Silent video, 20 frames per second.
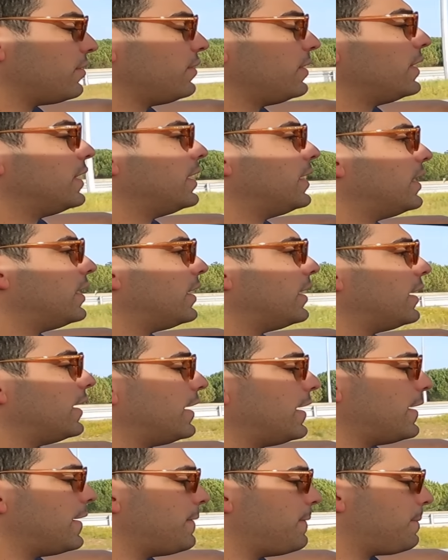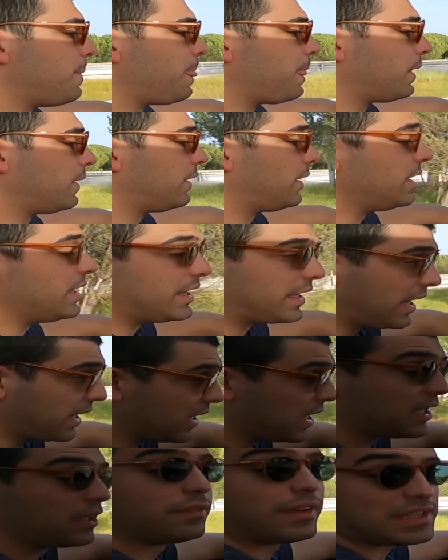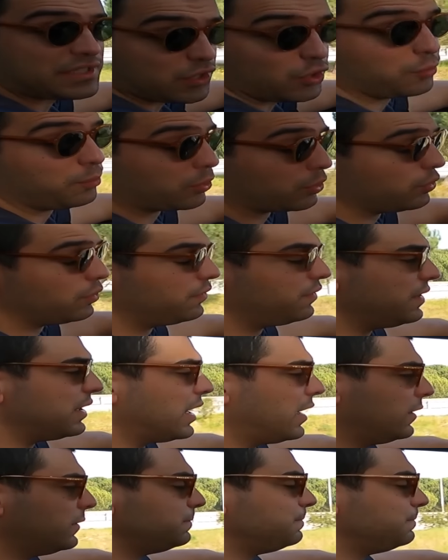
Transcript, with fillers: Um, ehm, e creio que aquilo vai ser o produto final.